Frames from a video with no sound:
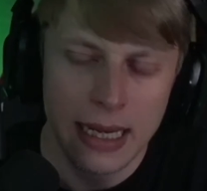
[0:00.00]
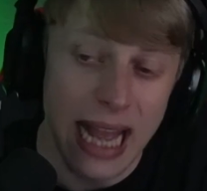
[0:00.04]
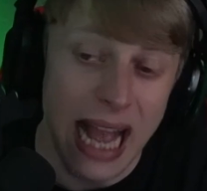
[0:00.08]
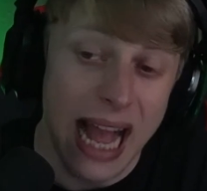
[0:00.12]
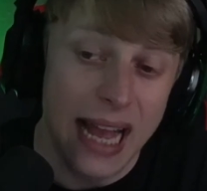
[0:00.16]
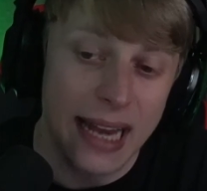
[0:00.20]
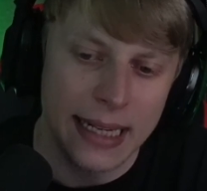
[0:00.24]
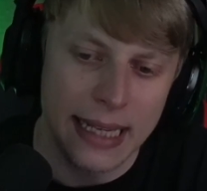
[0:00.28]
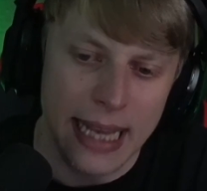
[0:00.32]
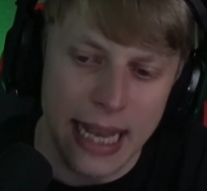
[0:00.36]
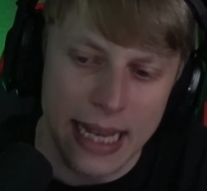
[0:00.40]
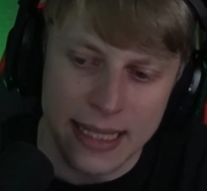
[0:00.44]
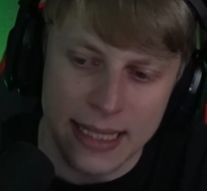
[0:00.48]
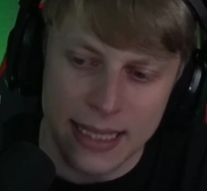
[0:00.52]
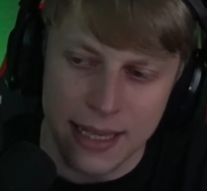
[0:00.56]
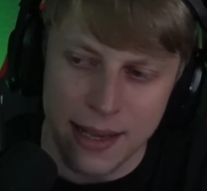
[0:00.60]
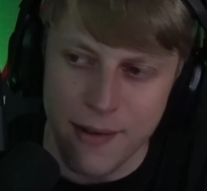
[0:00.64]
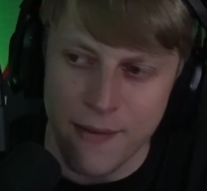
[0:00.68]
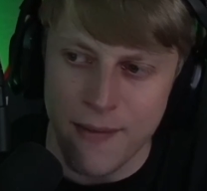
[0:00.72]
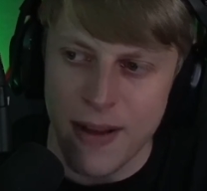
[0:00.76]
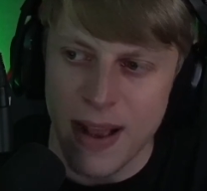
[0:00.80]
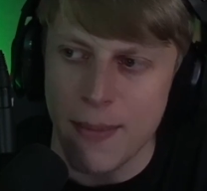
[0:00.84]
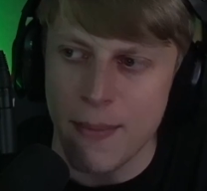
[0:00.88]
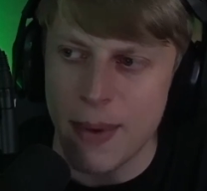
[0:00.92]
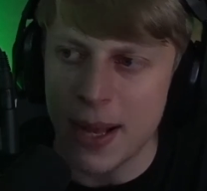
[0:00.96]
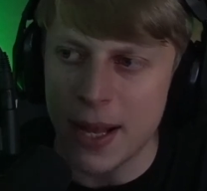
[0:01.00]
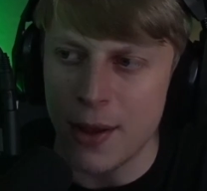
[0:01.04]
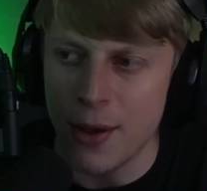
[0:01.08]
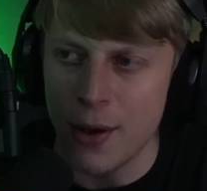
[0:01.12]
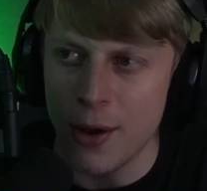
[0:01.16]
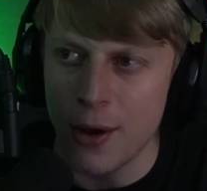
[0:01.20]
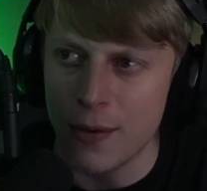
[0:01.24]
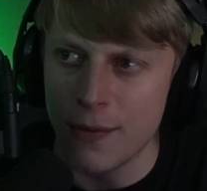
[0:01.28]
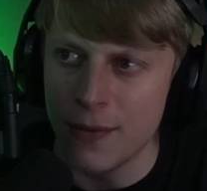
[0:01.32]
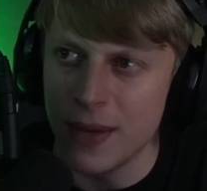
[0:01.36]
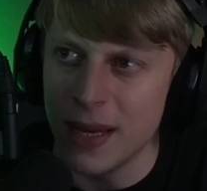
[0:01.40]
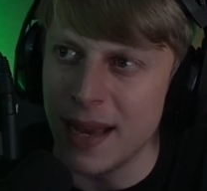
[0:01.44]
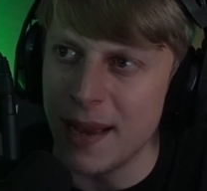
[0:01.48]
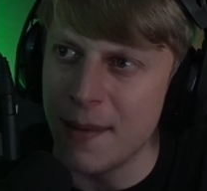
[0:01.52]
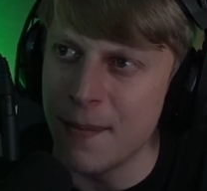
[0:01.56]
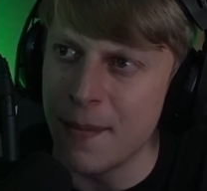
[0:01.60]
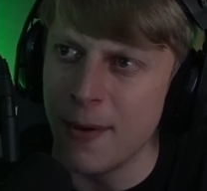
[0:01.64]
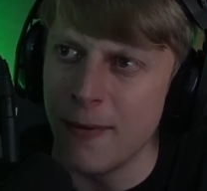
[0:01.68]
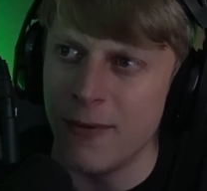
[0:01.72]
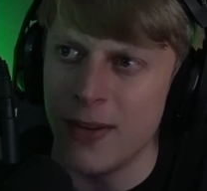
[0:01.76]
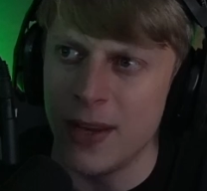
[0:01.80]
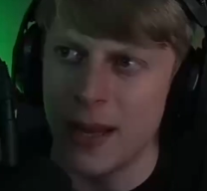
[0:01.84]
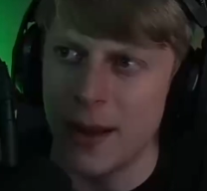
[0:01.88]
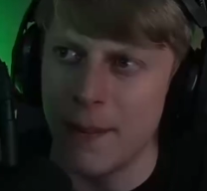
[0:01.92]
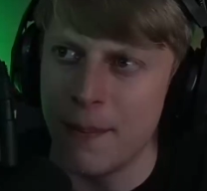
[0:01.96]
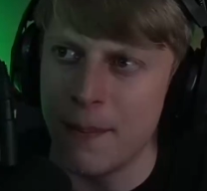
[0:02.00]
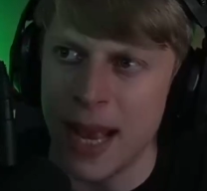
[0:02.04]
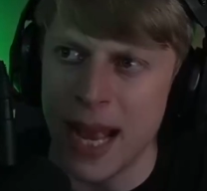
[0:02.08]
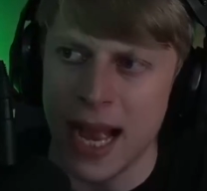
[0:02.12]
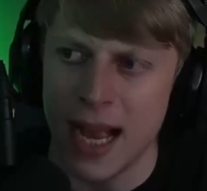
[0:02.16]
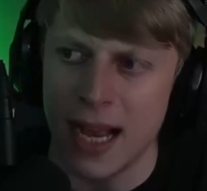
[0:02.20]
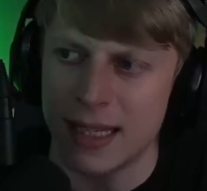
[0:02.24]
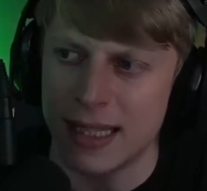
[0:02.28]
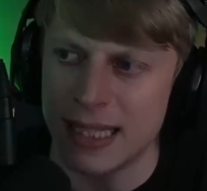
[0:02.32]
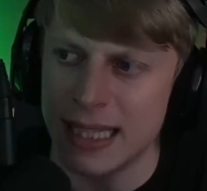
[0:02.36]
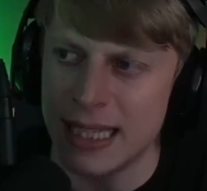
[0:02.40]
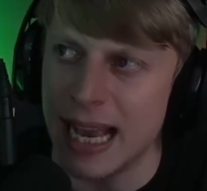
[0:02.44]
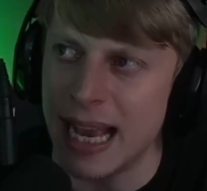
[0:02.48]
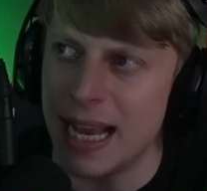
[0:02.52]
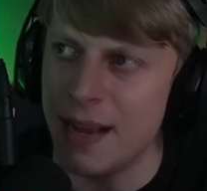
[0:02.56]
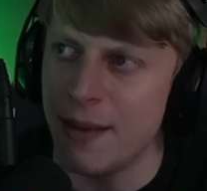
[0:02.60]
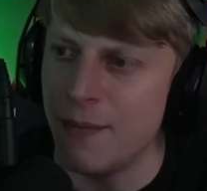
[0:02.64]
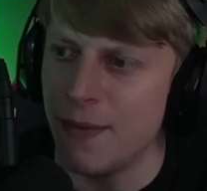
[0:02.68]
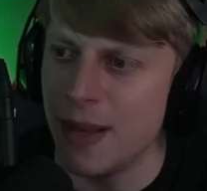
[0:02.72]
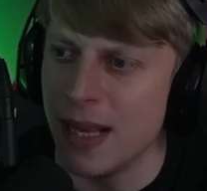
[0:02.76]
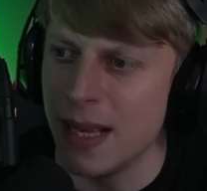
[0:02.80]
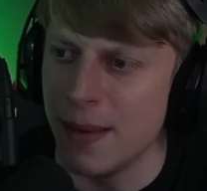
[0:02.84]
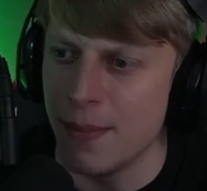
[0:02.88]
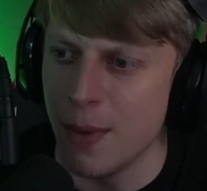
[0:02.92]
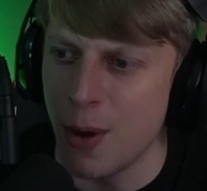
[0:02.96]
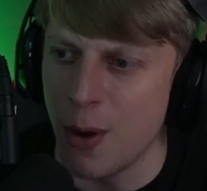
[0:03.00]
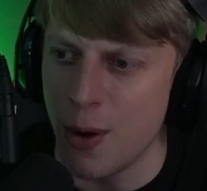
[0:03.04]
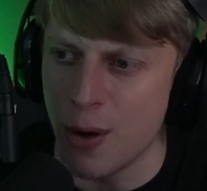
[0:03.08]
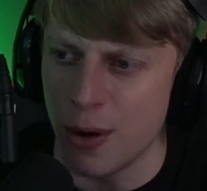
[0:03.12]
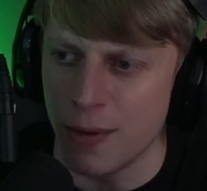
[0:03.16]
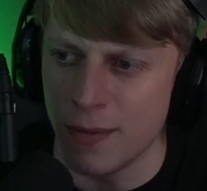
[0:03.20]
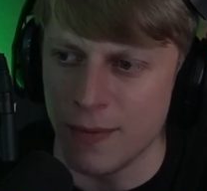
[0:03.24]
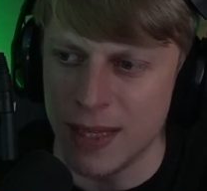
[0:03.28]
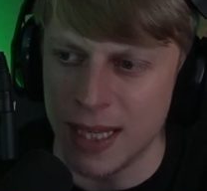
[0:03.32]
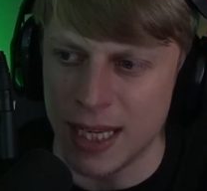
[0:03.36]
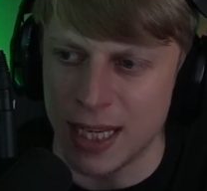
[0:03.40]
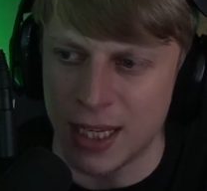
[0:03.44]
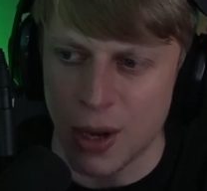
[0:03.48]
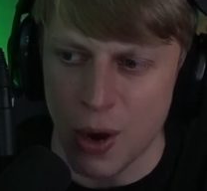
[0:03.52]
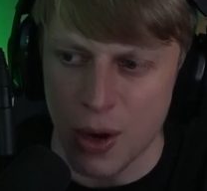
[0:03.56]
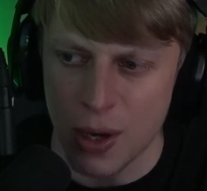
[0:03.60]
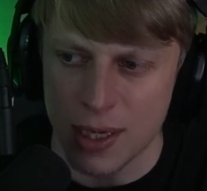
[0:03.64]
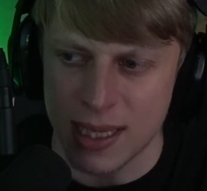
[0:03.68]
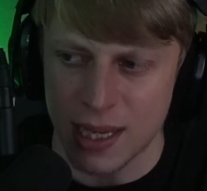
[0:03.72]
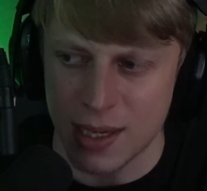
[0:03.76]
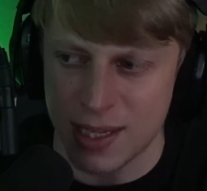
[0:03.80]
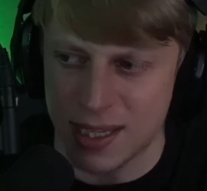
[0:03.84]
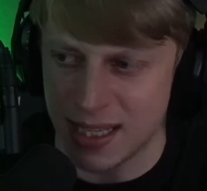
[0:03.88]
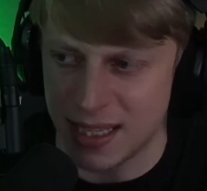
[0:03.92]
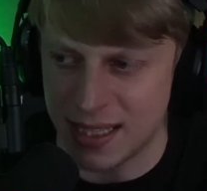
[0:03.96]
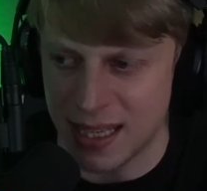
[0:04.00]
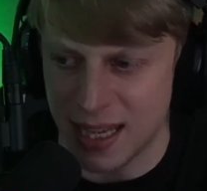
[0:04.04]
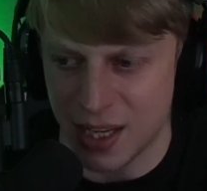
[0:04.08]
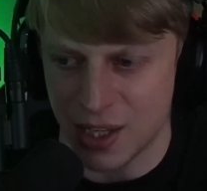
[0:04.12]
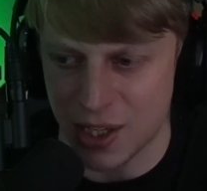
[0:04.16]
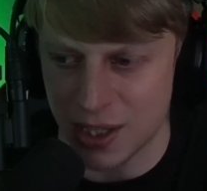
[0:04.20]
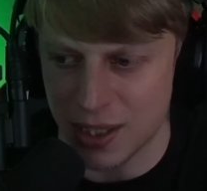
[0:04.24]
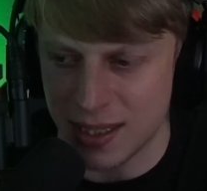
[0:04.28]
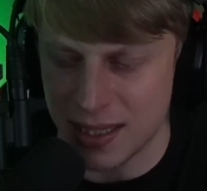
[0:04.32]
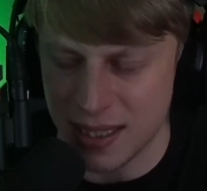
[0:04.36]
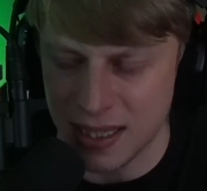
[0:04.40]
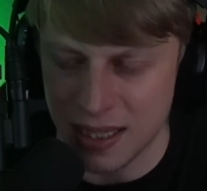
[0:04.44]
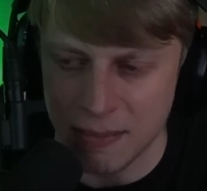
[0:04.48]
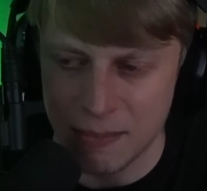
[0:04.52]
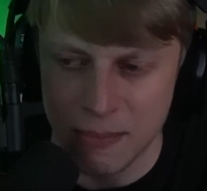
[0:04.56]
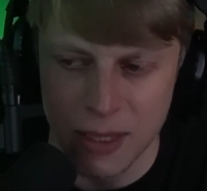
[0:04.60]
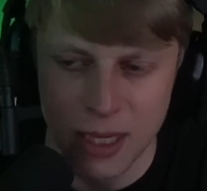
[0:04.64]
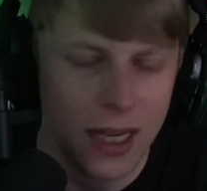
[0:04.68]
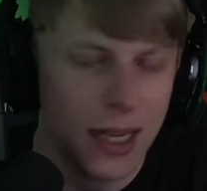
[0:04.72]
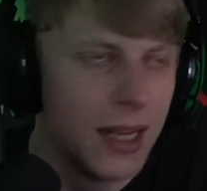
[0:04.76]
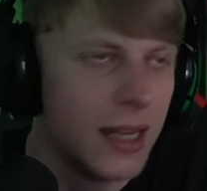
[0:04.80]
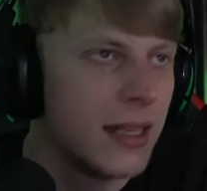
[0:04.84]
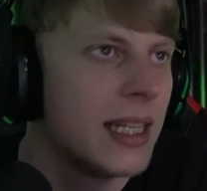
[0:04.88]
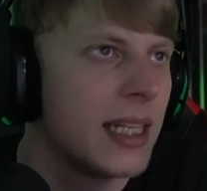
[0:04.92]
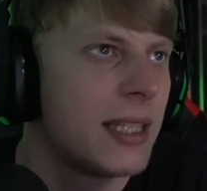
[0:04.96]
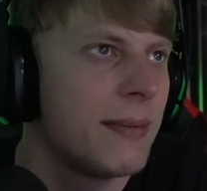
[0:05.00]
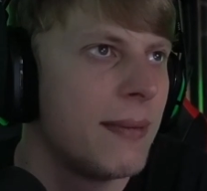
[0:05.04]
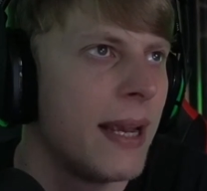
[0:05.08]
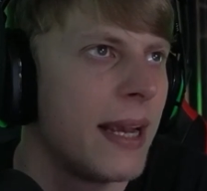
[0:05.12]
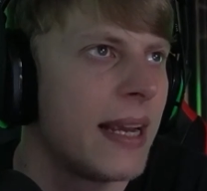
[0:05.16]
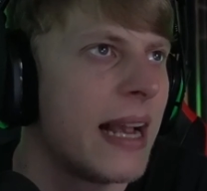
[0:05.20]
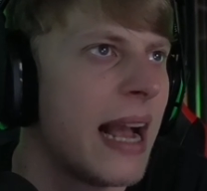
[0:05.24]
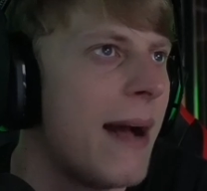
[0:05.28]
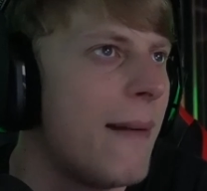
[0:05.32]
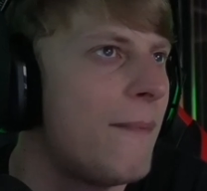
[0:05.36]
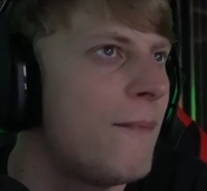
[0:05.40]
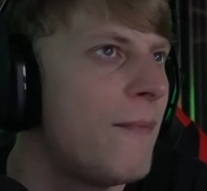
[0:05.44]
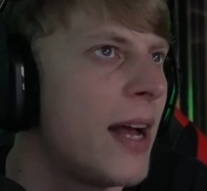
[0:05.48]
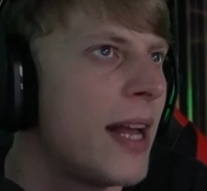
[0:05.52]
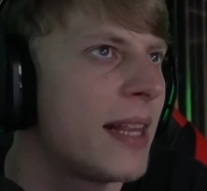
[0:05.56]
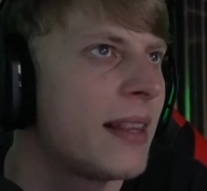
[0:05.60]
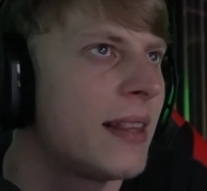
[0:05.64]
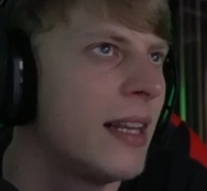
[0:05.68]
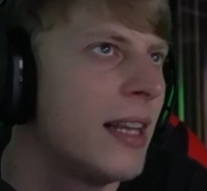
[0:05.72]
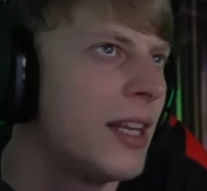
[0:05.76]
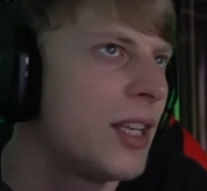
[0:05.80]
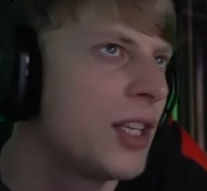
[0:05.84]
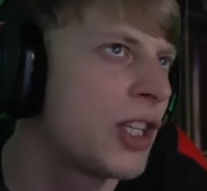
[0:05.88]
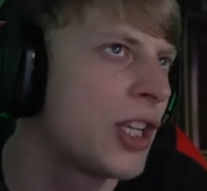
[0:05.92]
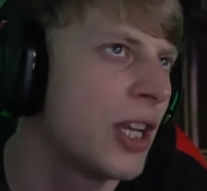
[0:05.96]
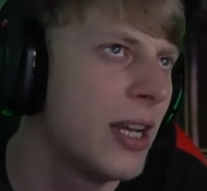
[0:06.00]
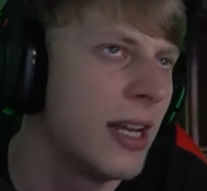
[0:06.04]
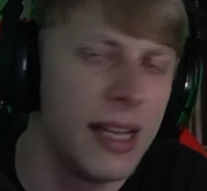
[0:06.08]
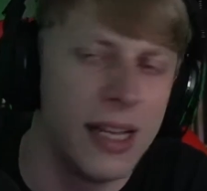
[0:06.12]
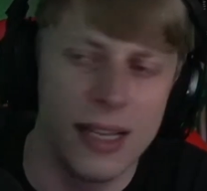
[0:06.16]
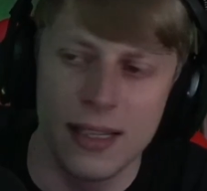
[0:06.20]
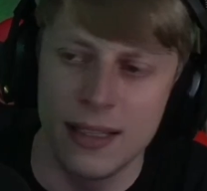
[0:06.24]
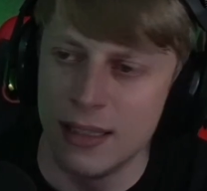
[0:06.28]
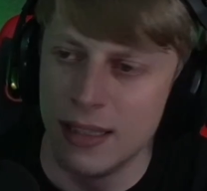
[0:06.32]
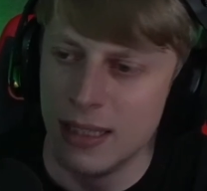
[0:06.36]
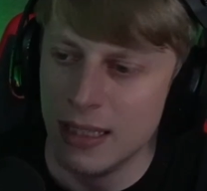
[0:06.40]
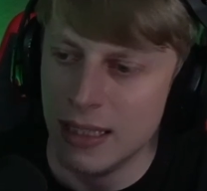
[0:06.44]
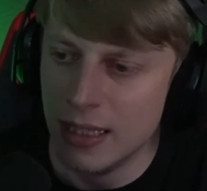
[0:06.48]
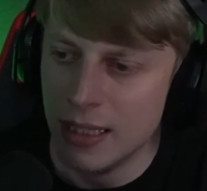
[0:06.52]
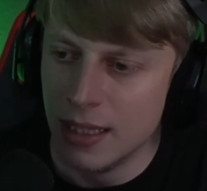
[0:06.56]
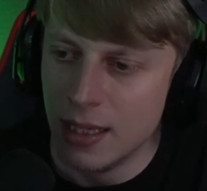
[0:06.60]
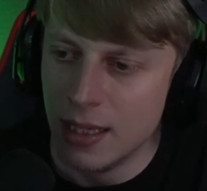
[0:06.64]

Gerade jetzt, äh, weil man irgendwie immer wieder merkt, ihr will ihm irgendwie die Coins aus der Tasche ziehen. Deswegen abwarten, ne, chillen.